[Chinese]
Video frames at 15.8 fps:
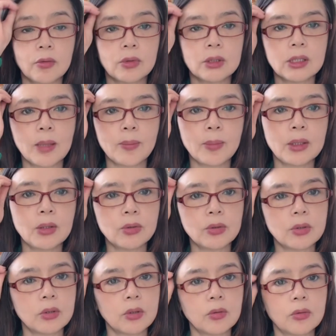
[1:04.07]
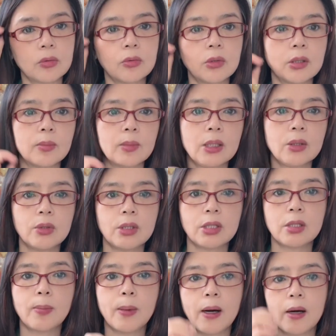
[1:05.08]
我家没有我没有
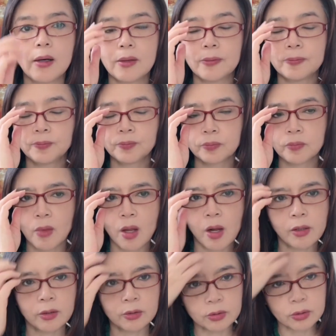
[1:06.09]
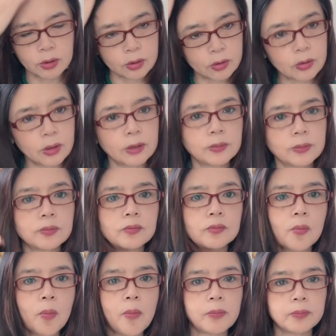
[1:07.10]
直板儿，所以说
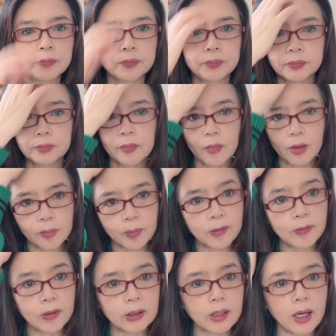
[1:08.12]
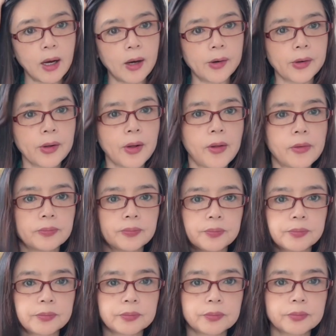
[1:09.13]
没法烫。
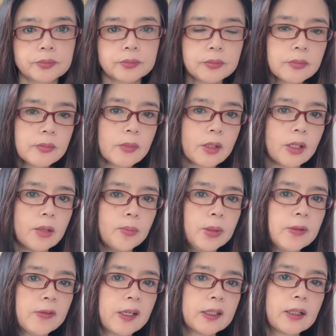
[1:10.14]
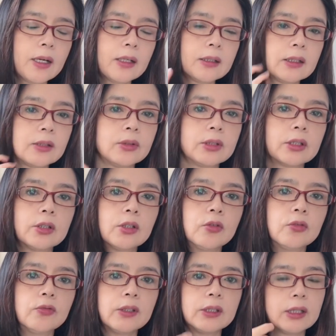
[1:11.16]
没法烫呢，我这个
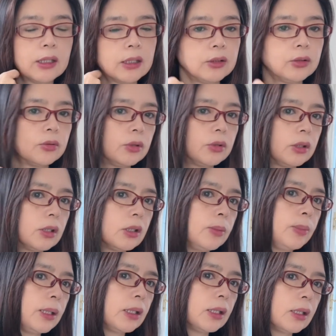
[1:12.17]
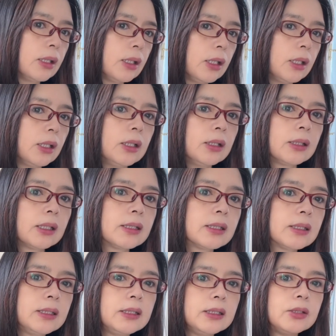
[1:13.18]
头发呢就特别的，它
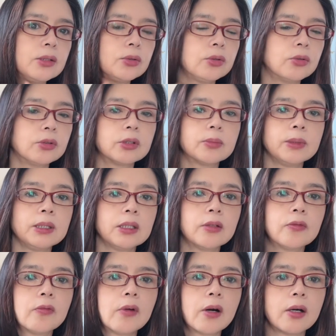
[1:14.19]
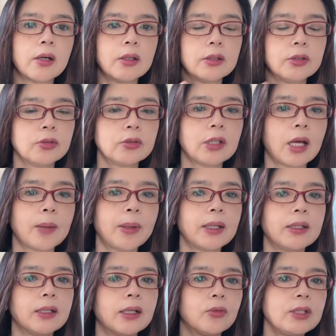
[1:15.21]
自己就有这么一个弯儿，就哪怕
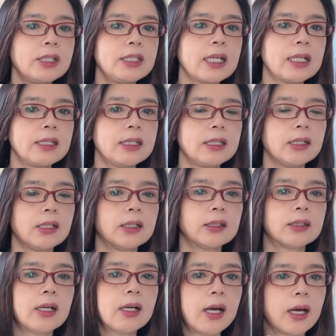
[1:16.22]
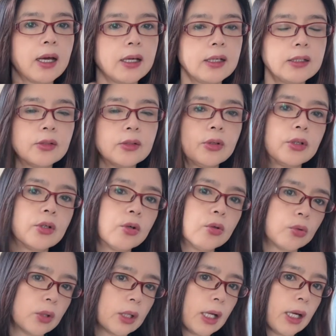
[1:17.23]
你看我剪齐了，它还是会
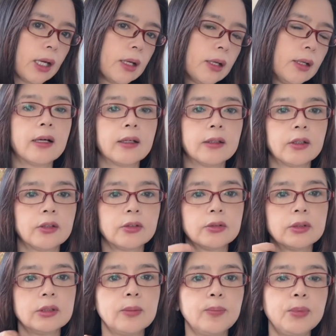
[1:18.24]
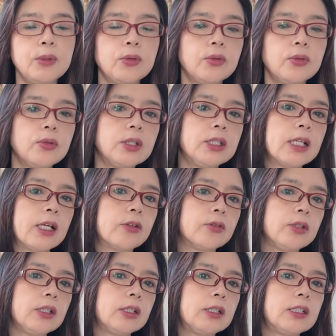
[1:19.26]
扣过来啊。他说你必须剪出
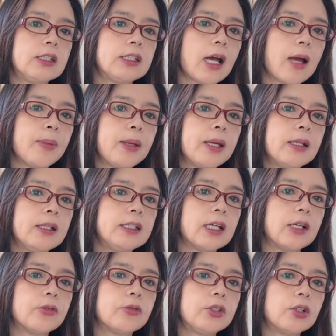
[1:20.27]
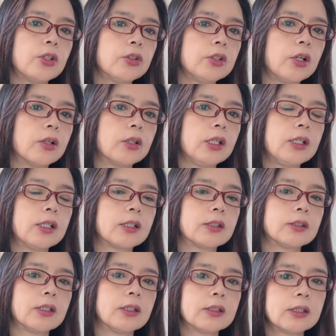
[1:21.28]
下边剪出小小的一点
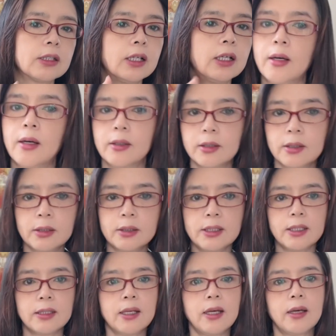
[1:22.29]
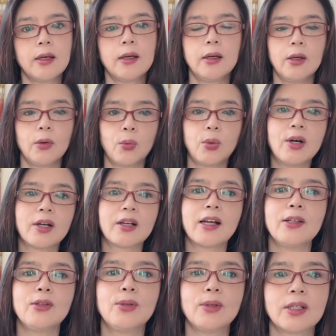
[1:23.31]
层次啊。可是现在我
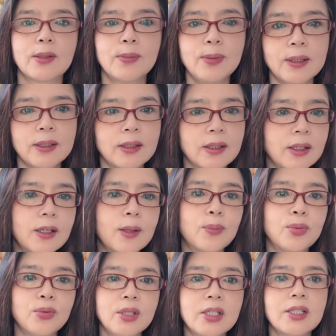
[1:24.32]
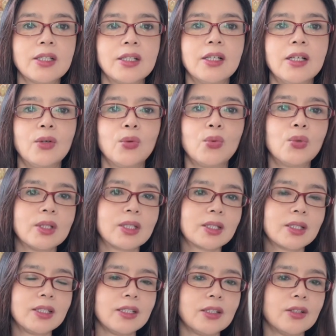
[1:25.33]
感觉根本不是，我
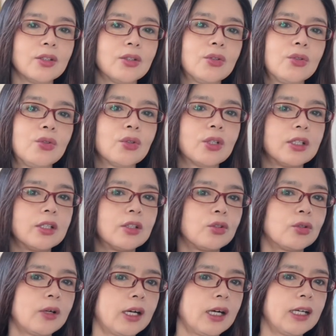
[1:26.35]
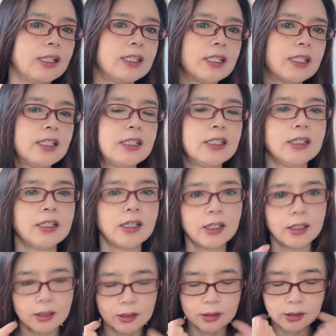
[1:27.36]
自己就给它歘剪齐，
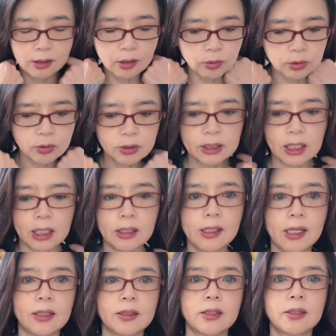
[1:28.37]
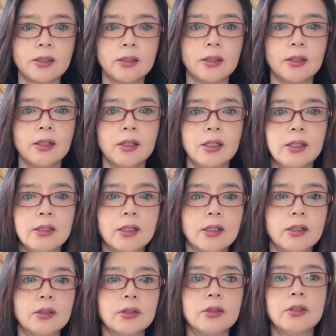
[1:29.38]
你看我都剪了两次了，然
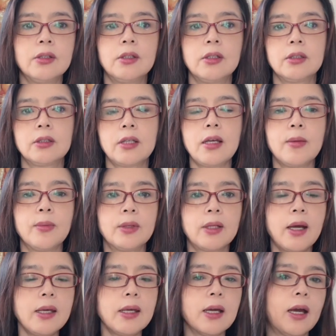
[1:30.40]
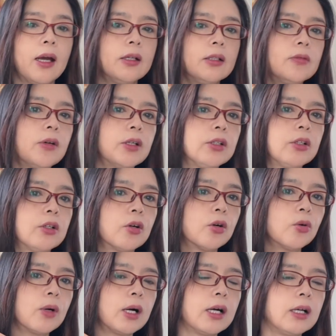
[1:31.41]
后它也它也还是往里
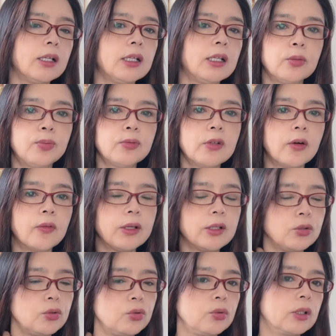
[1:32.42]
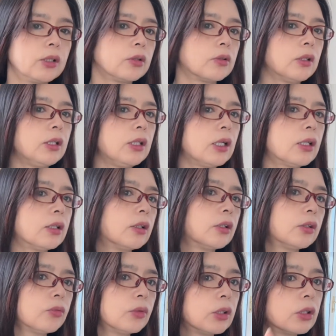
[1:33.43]
扣啊，又不往外撅，所以也可能
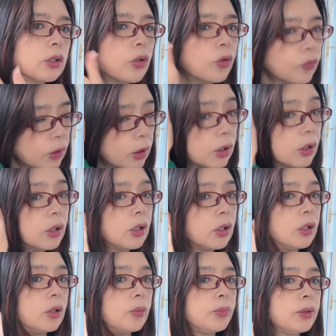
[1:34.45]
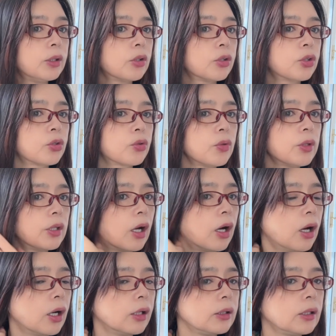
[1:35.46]
是我的头发比较顺
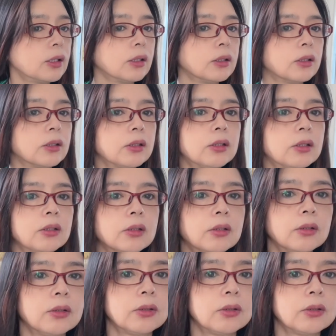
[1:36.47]
哈，也可能是。